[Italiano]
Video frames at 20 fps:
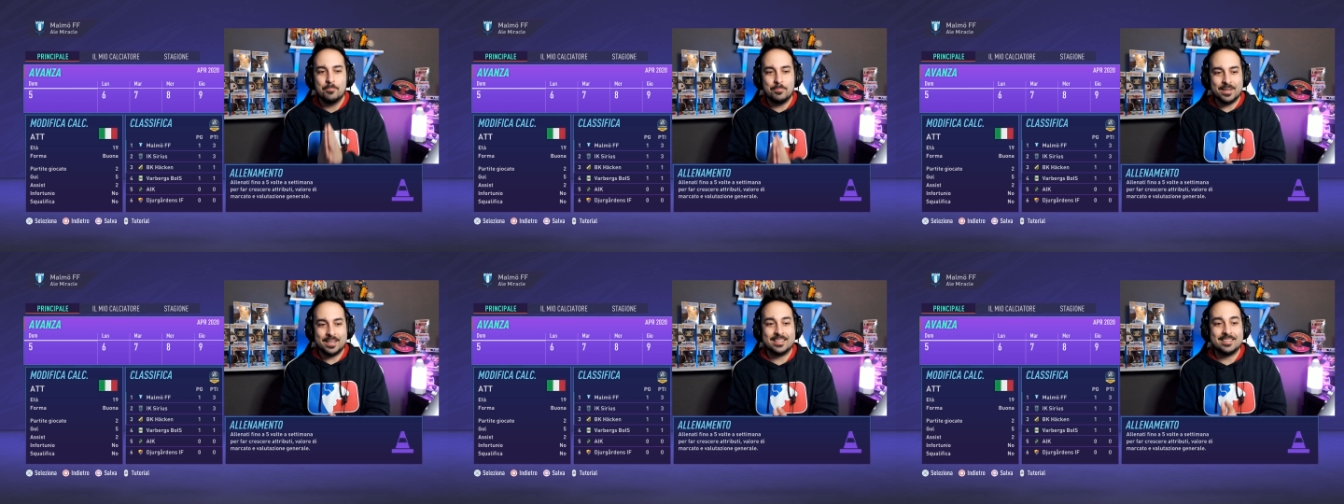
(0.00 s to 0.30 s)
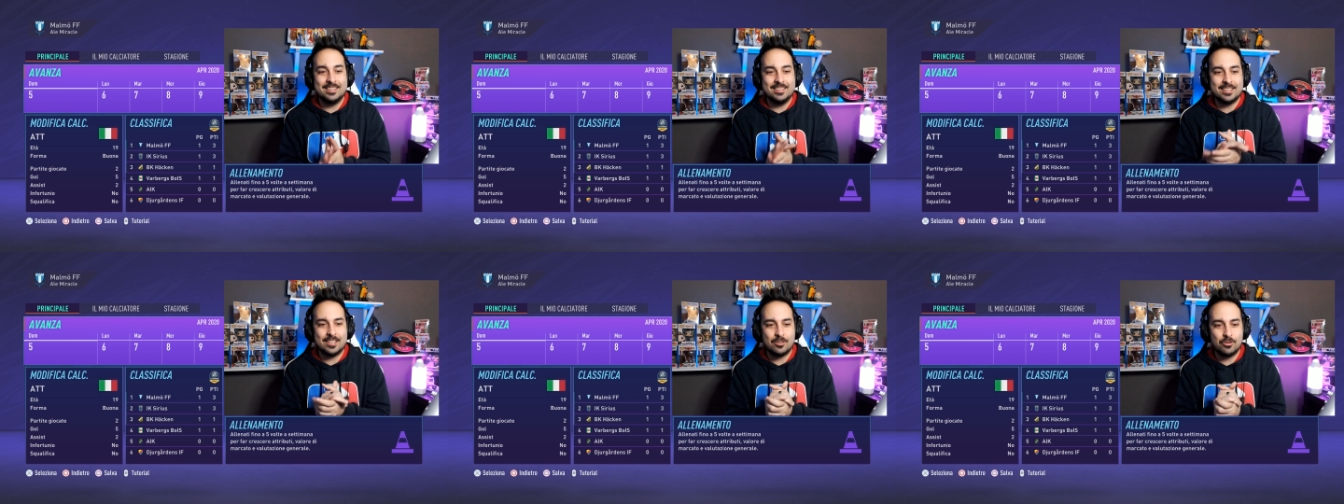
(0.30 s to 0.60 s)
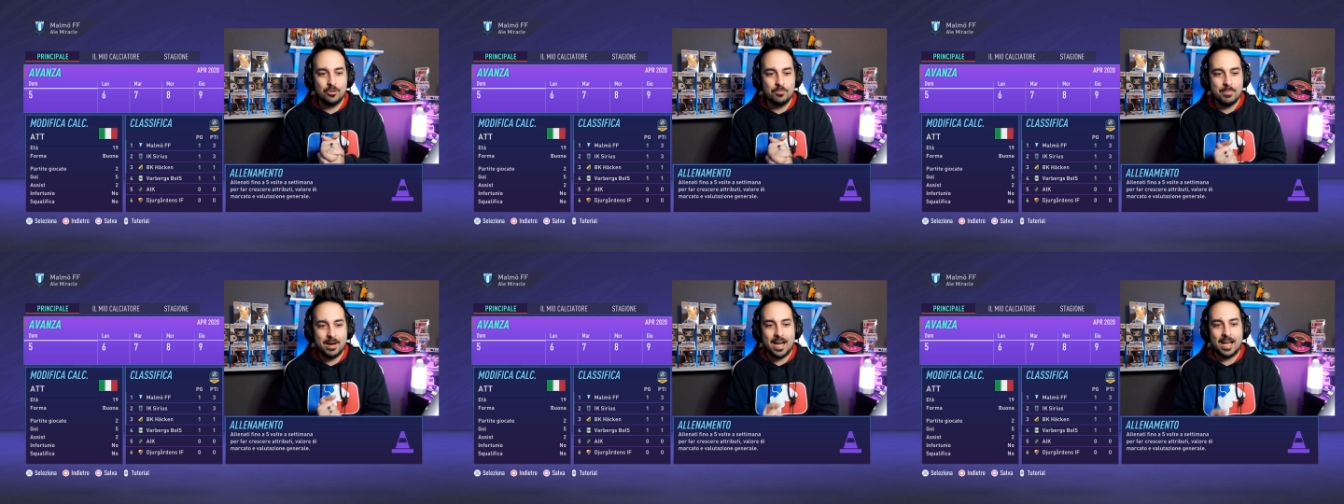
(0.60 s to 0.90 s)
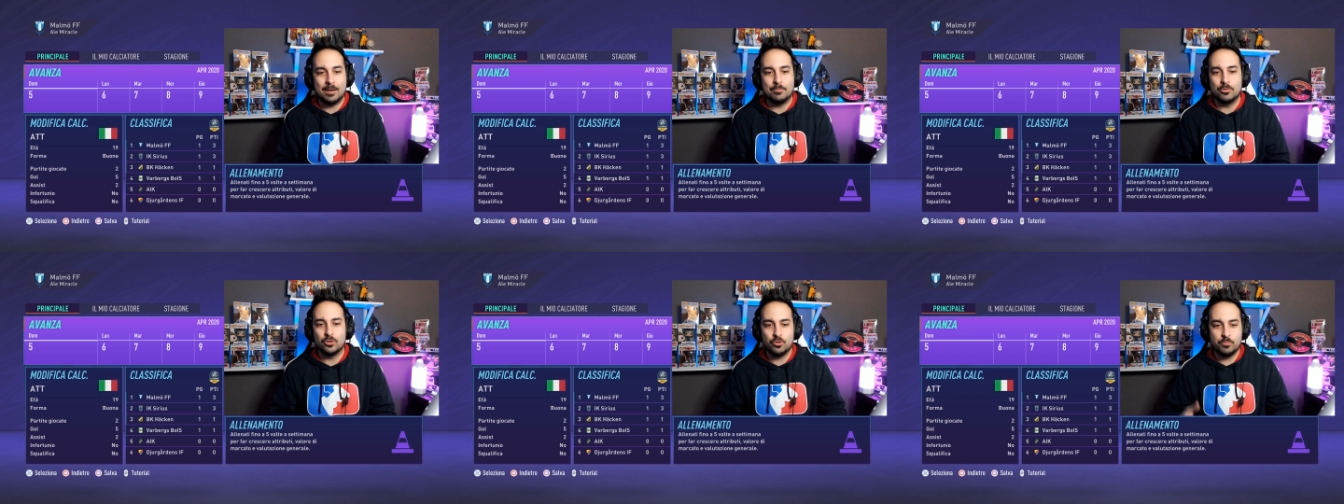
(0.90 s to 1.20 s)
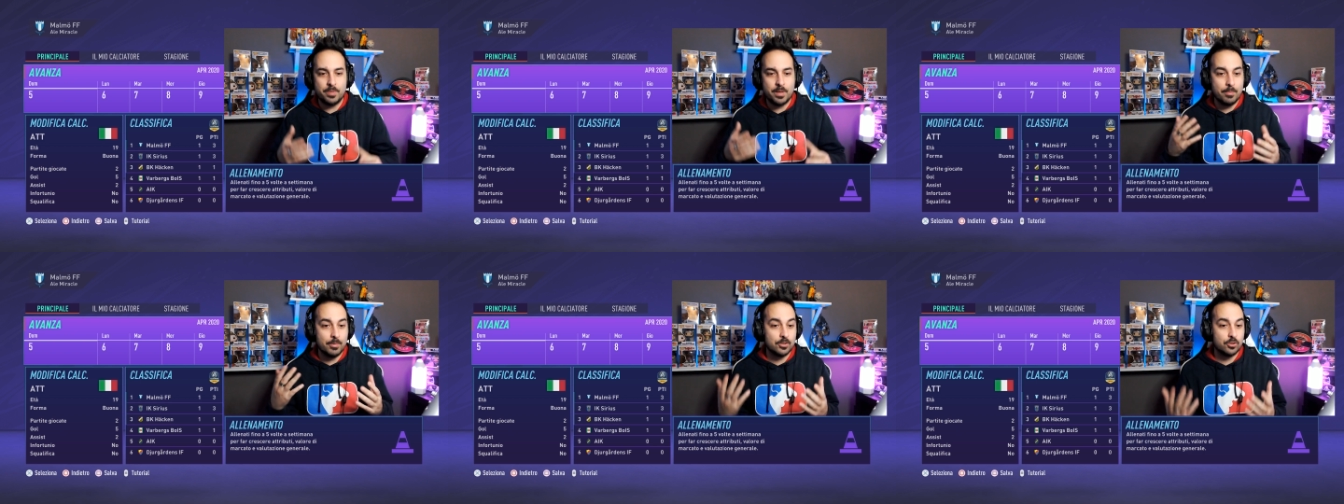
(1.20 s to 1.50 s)
Partita col marmo.
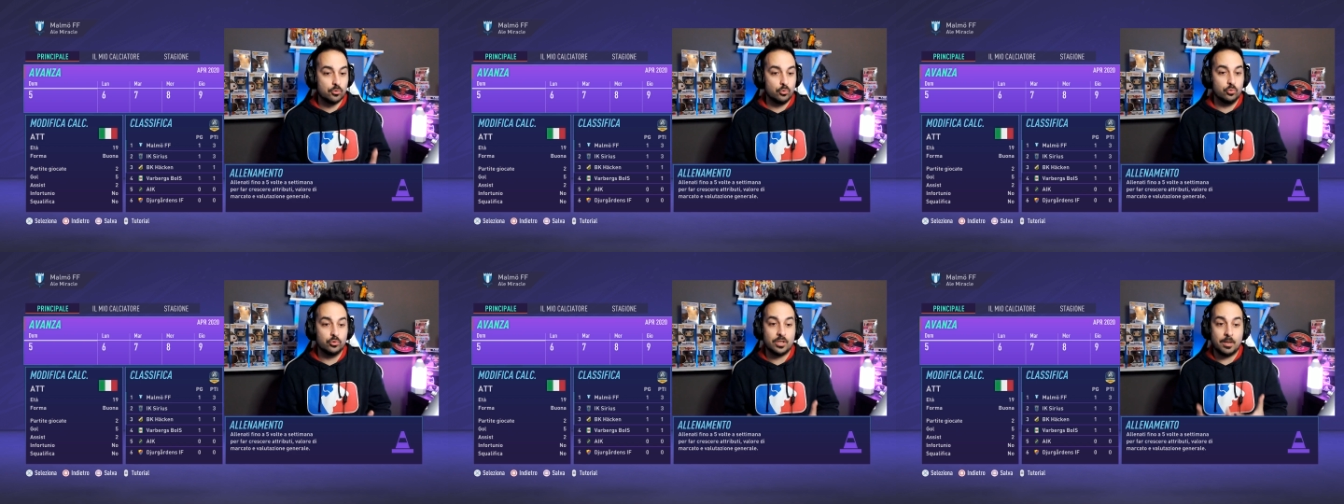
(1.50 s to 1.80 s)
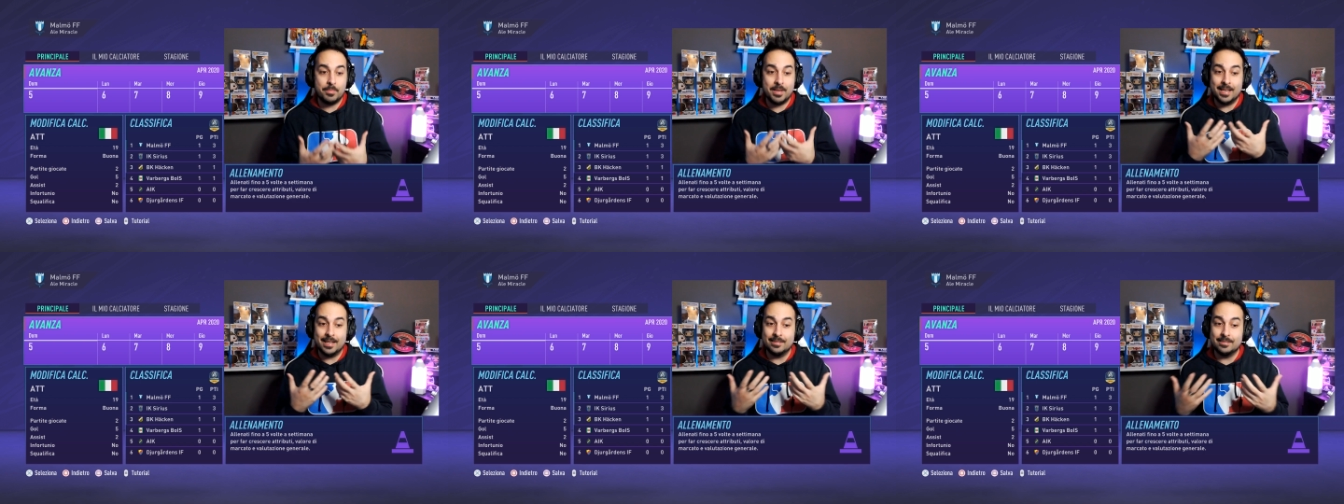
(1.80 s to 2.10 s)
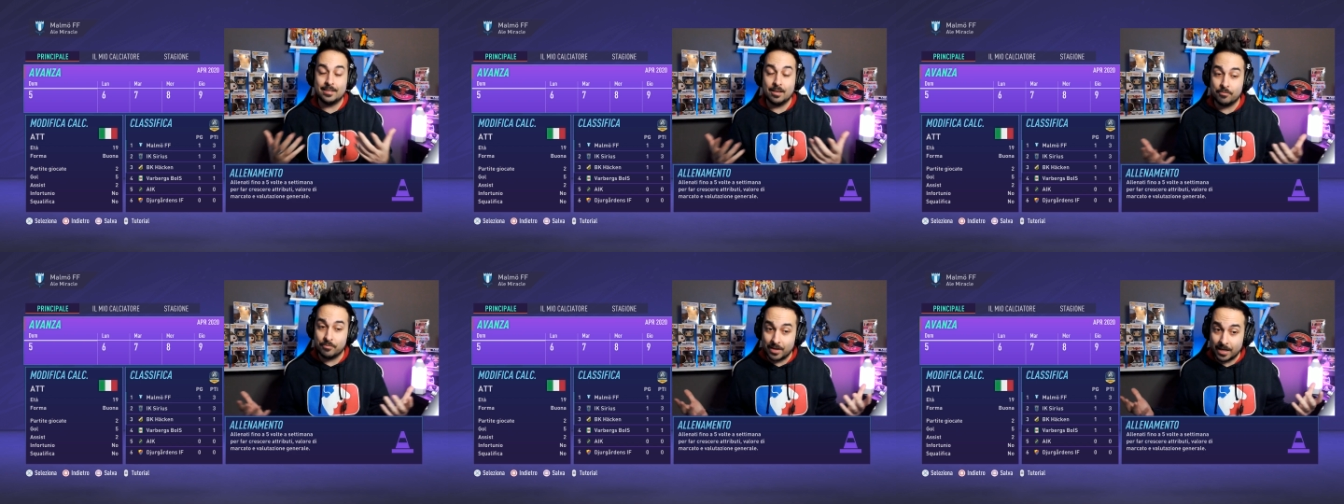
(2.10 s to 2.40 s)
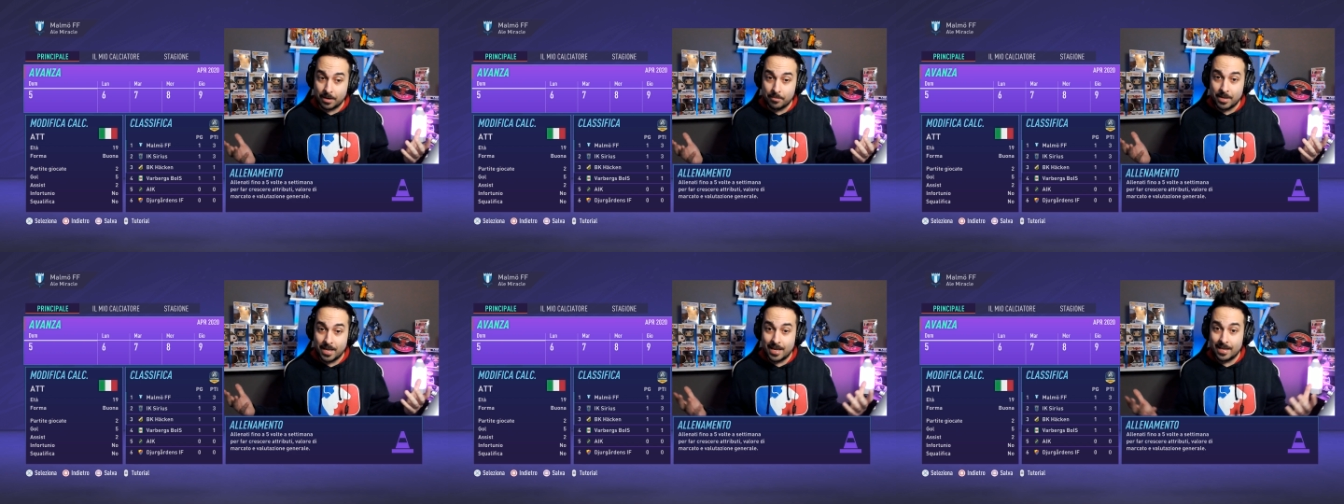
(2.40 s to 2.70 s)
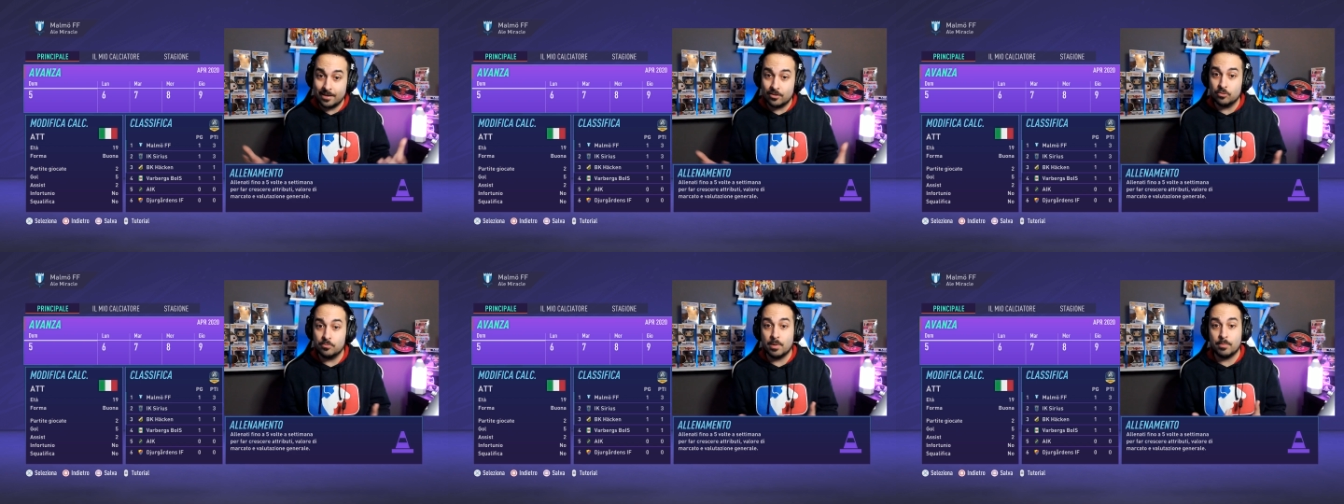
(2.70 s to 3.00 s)
dobbiamo assolutamente fare bene,